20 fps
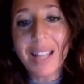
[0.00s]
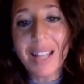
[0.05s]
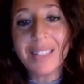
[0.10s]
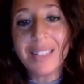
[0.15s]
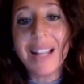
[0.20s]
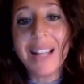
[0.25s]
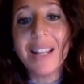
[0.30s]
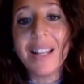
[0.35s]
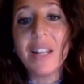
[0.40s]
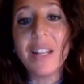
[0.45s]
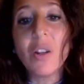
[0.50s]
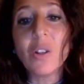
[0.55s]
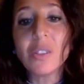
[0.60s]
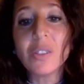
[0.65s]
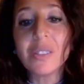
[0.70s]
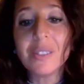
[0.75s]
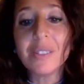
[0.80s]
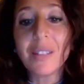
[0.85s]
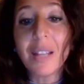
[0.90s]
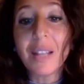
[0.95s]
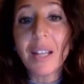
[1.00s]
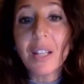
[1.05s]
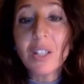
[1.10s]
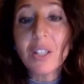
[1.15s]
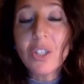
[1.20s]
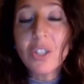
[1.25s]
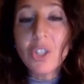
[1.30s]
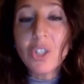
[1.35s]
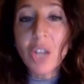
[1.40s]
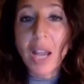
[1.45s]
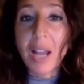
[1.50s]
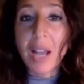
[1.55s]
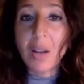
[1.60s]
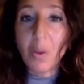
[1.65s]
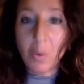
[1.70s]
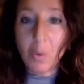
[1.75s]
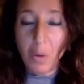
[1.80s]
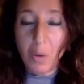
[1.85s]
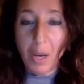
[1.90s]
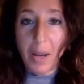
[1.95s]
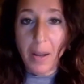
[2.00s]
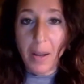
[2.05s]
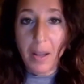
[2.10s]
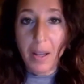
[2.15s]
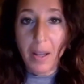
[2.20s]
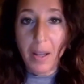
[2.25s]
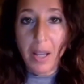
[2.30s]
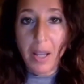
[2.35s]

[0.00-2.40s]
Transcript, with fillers: dalle nostre cellule,